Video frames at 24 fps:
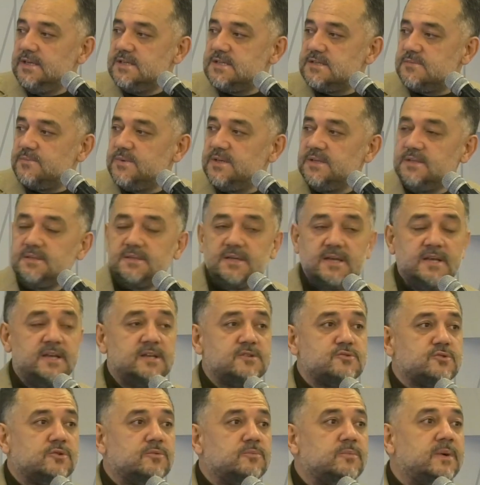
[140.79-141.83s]
İzmir
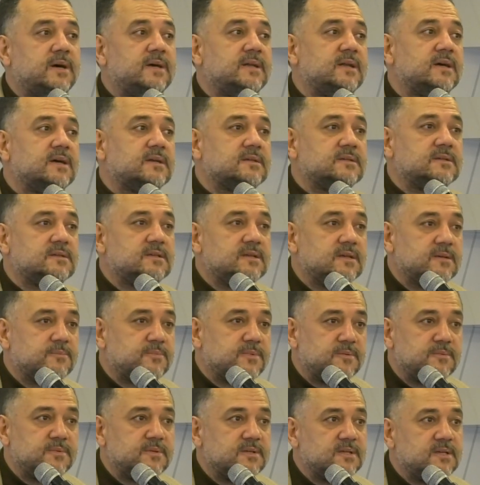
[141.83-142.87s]
en son Bayraklı
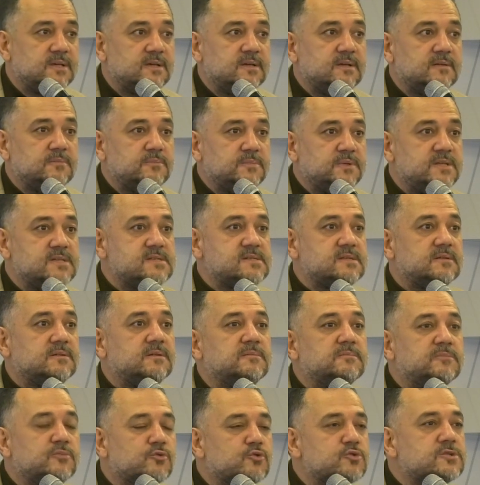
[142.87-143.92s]
depreminde biz
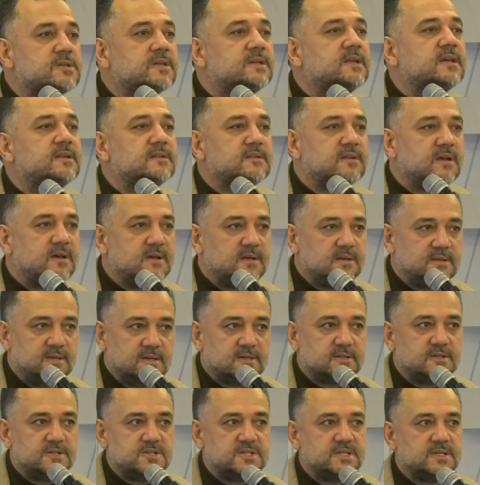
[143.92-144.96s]
e, Bursa'dan da
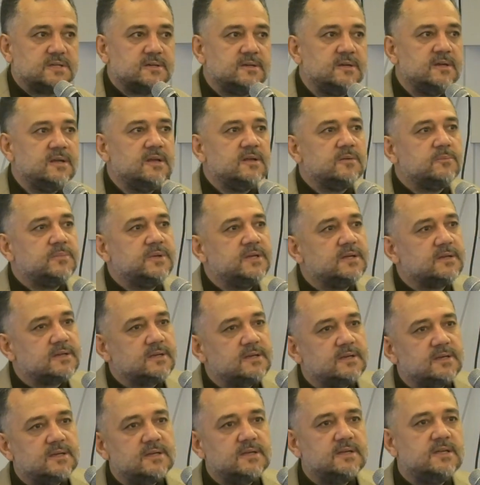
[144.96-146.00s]
yaklaşık bir
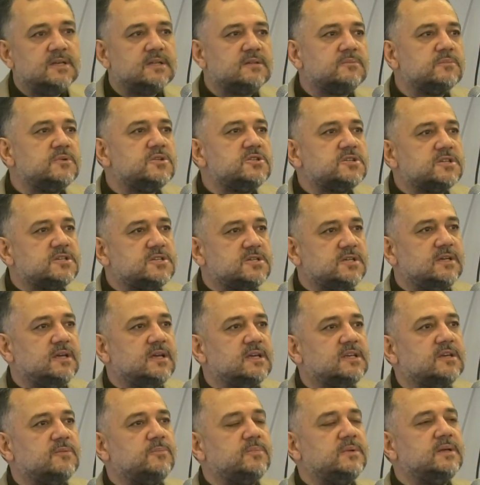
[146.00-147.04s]
70 e, kişi
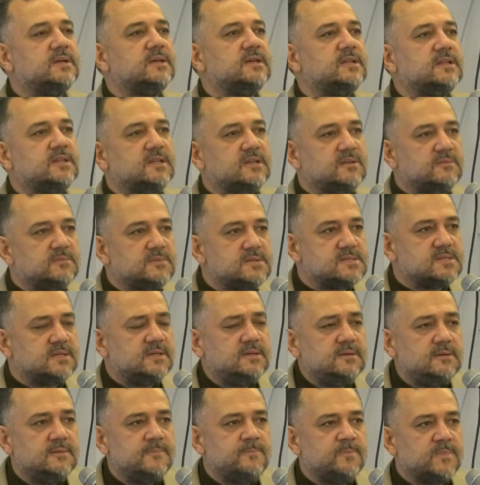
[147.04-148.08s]
ekiple
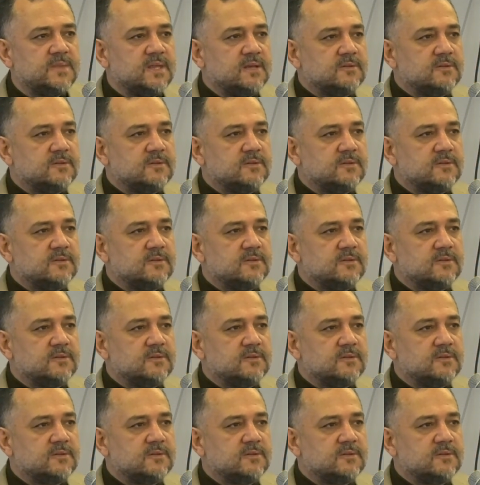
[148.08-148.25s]
gittiğimizde